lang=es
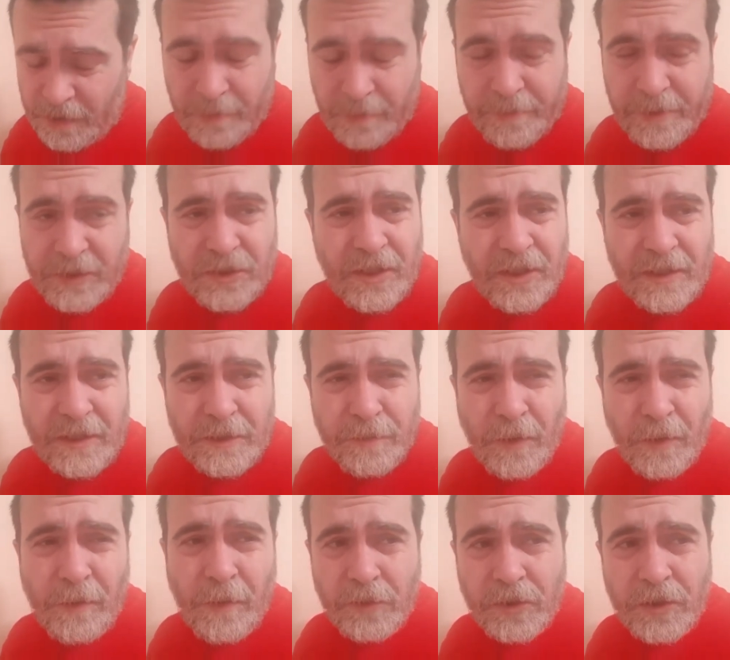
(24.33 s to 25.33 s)
impresionantes,
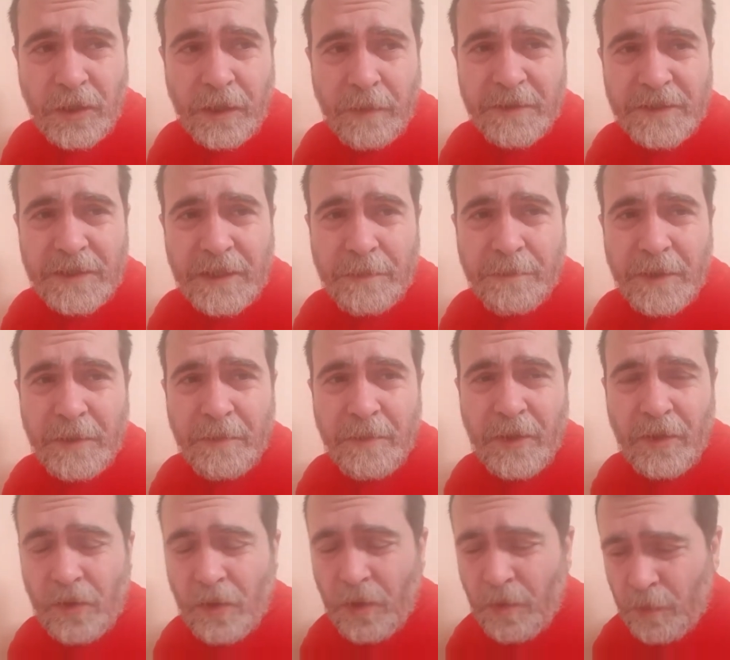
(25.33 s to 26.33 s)
pero vamos a repasar
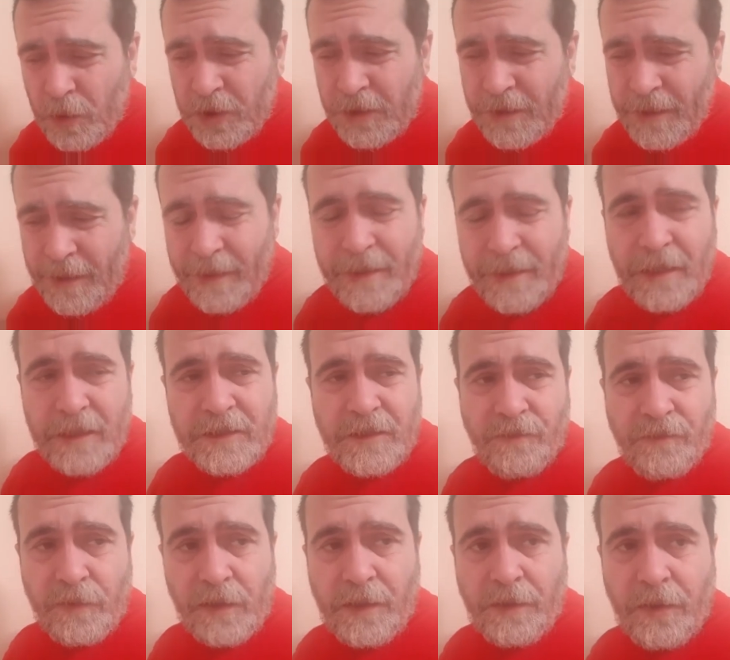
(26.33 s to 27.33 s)
primero cómo está la
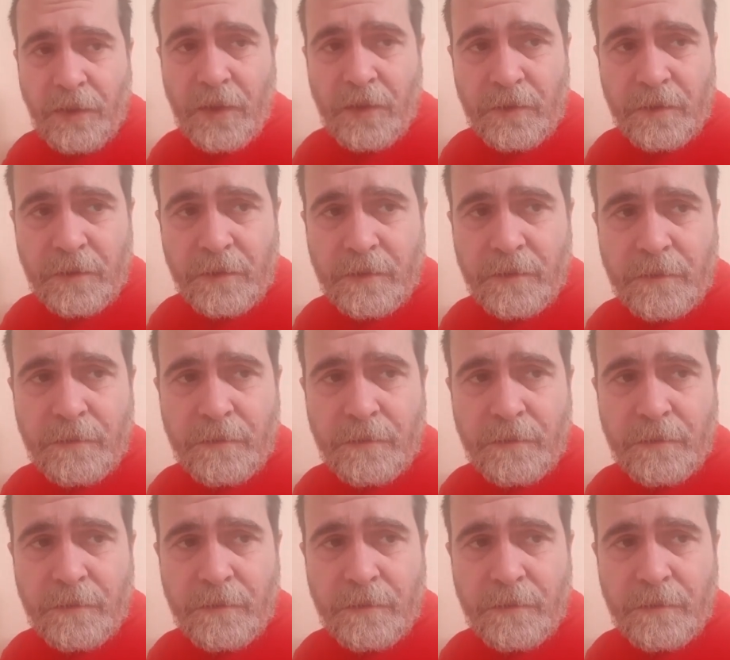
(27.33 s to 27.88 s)
clasificación